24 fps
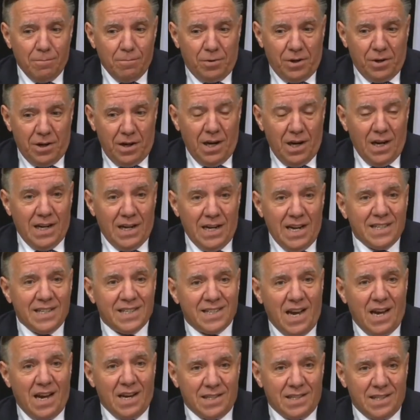Puis
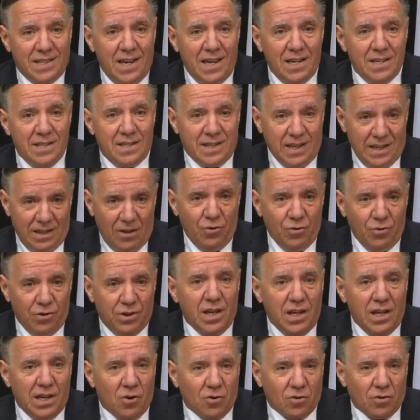l'essentiel, c'est de
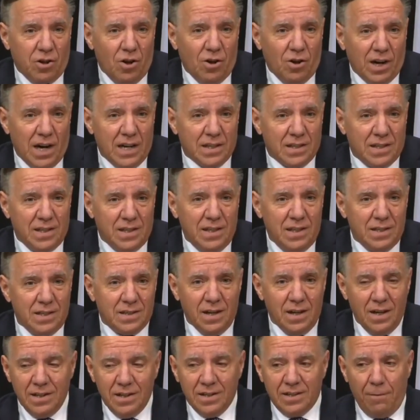lutter contre le
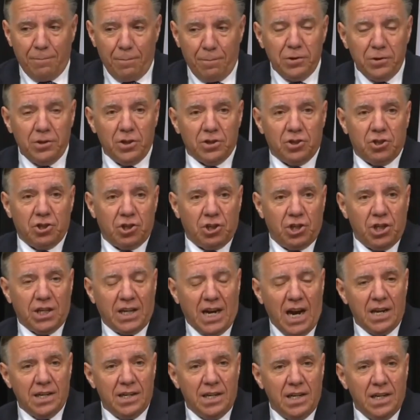racisme. C'est pas de
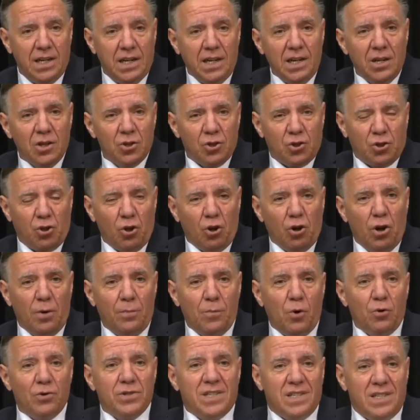chicaner sur le
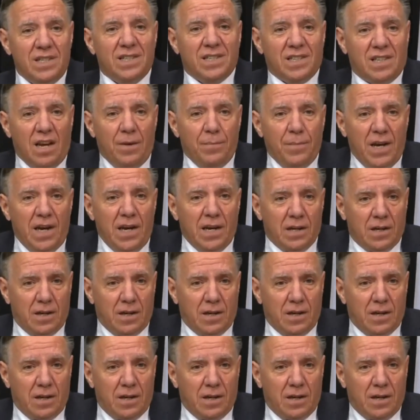mot systémique. je